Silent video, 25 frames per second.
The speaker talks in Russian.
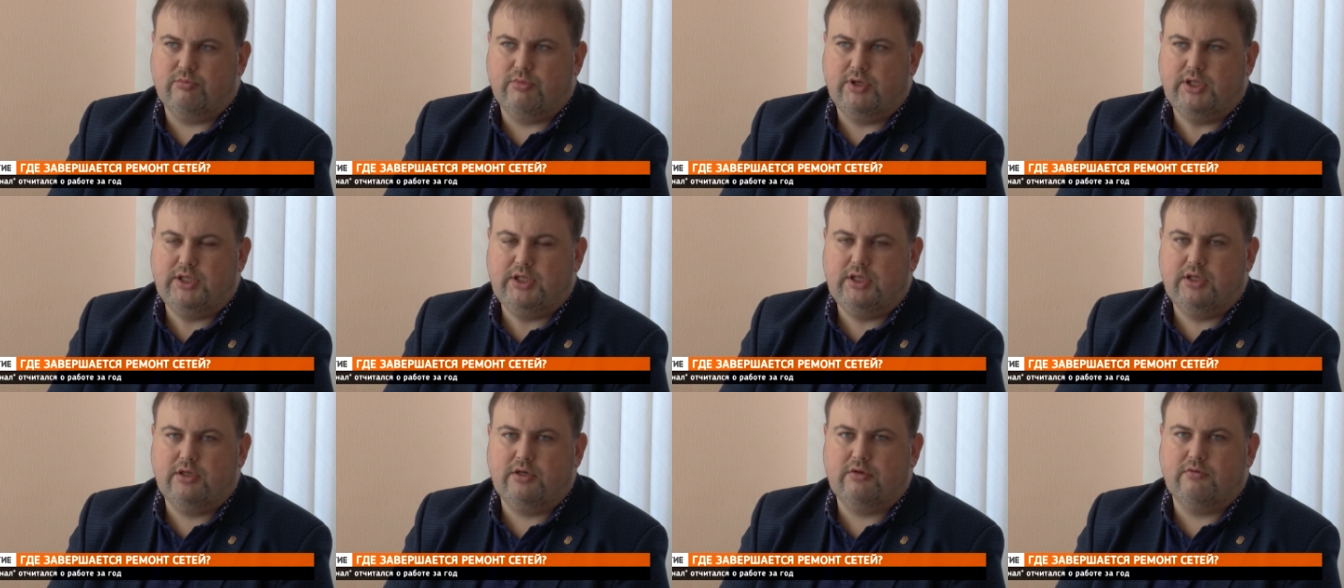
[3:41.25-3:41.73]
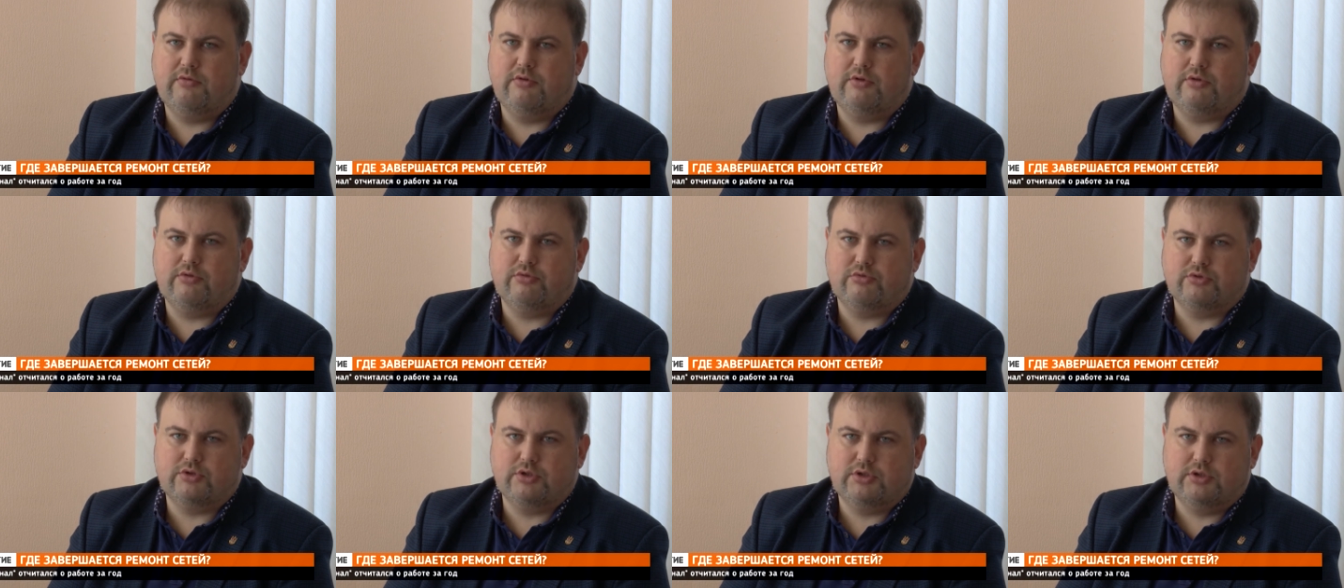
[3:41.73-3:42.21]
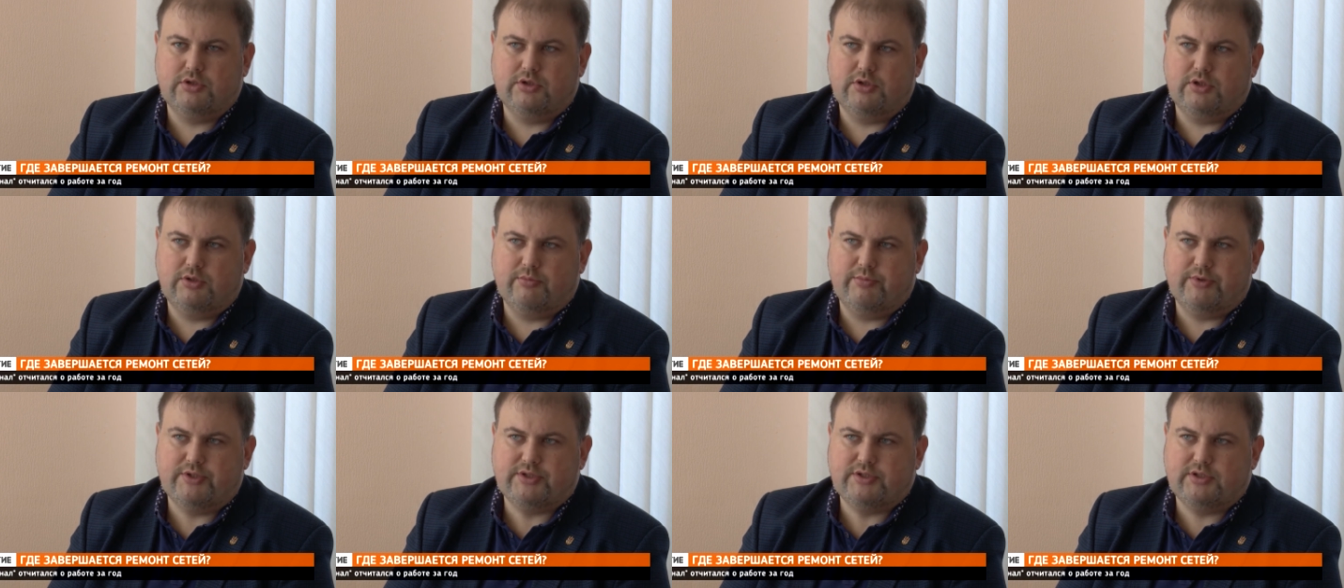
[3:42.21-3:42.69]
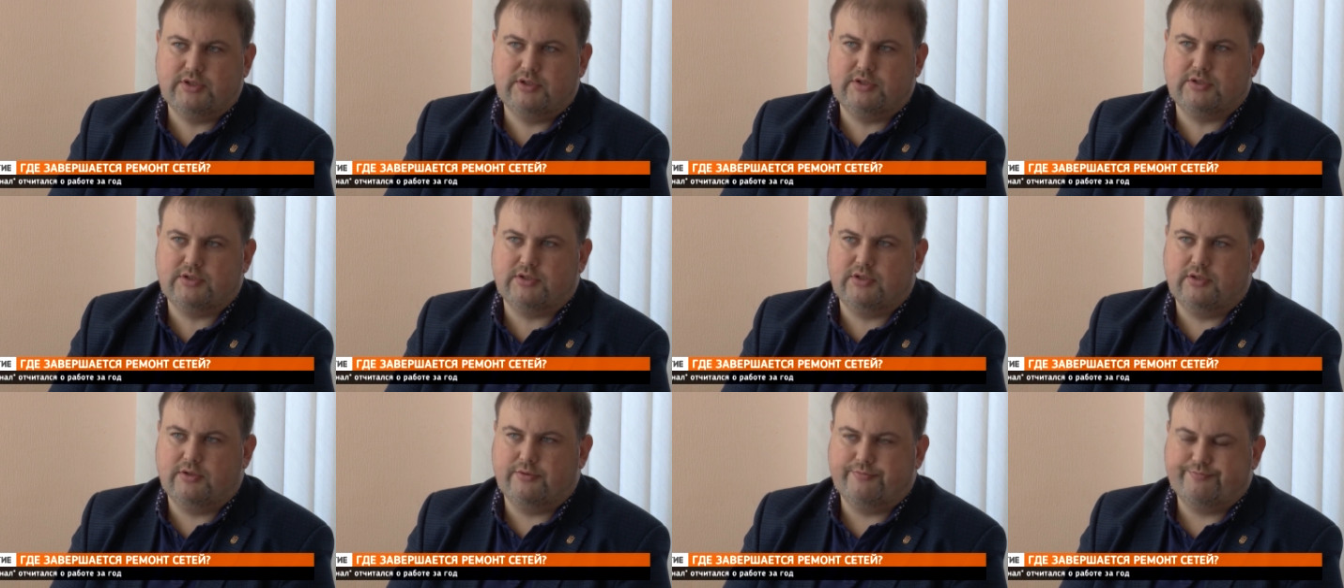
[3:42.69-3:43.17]
монтировать уже
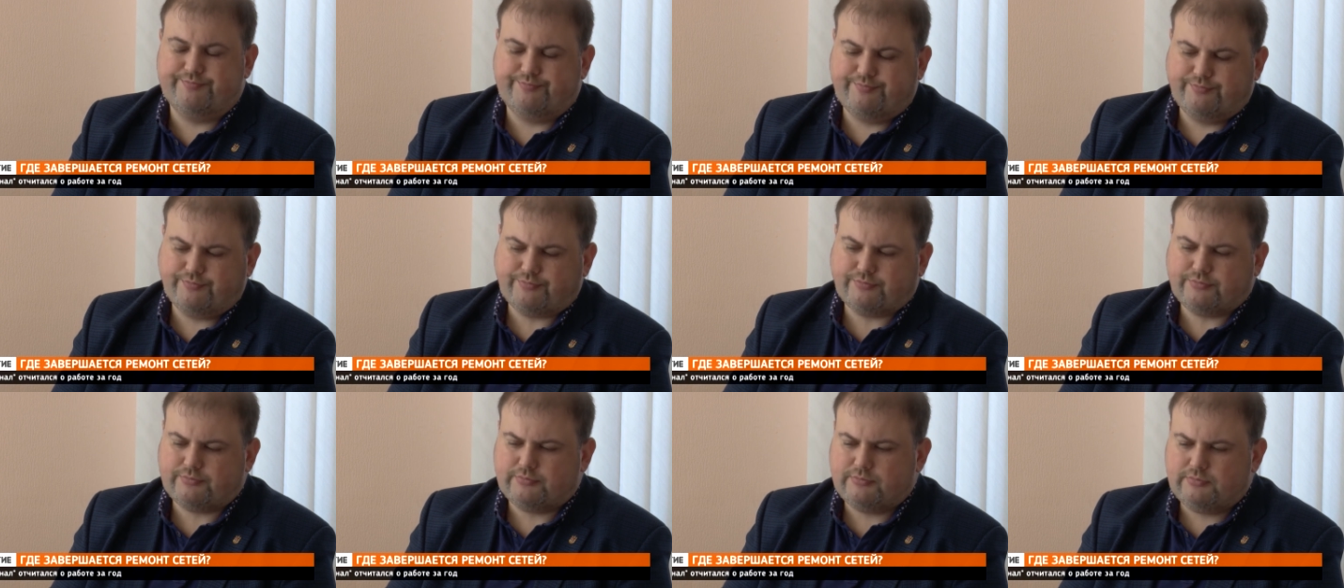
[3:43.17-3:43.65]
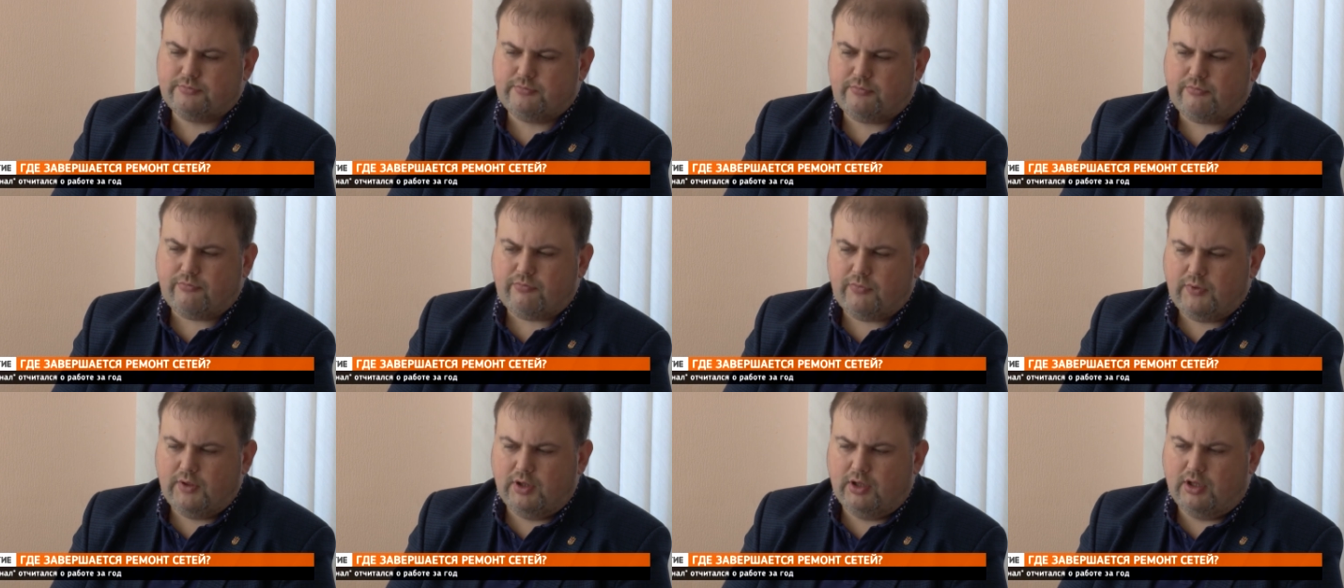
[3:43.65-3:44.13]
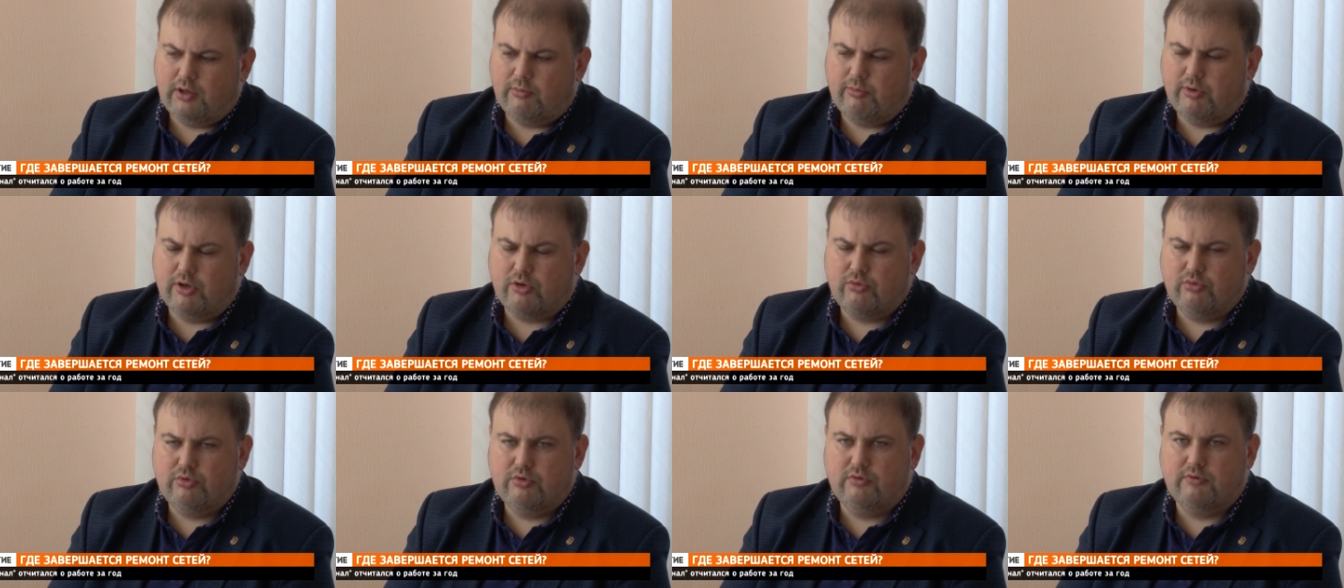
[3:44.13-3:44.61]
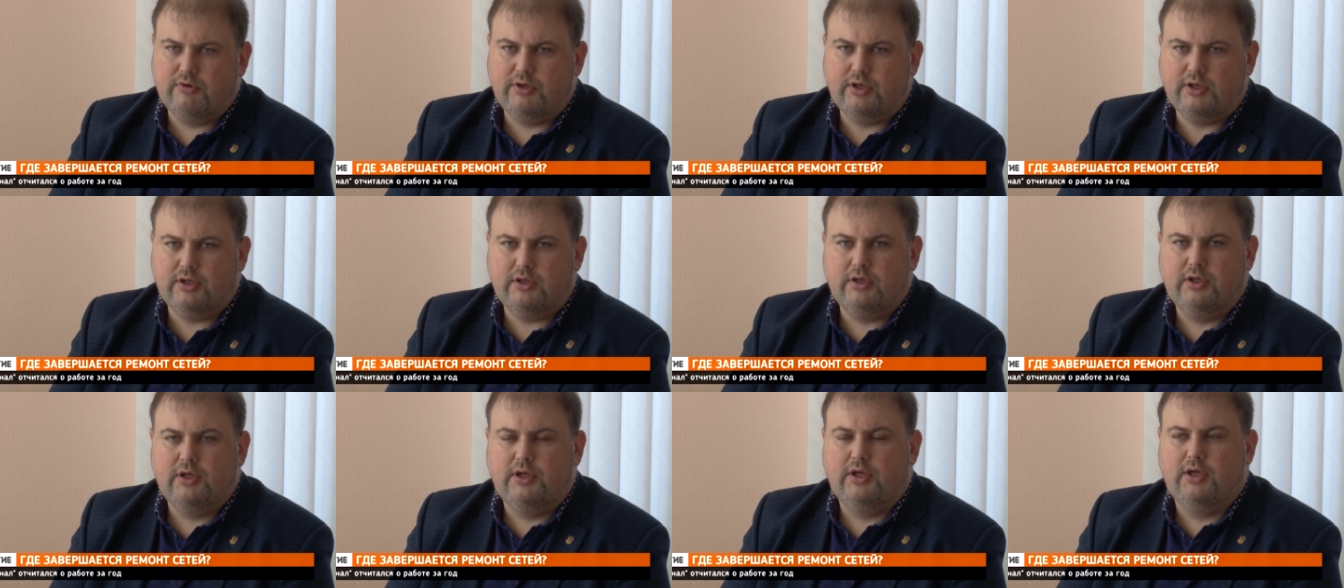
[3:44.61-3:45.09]
непосредственно
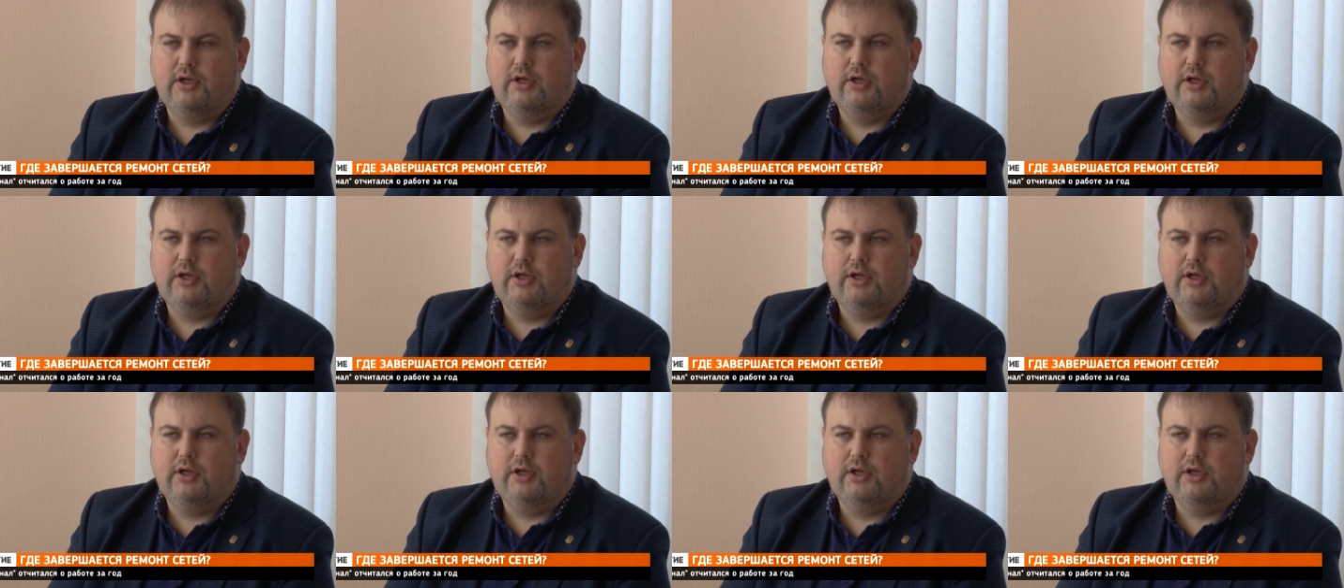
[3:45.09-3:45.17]
оборудование.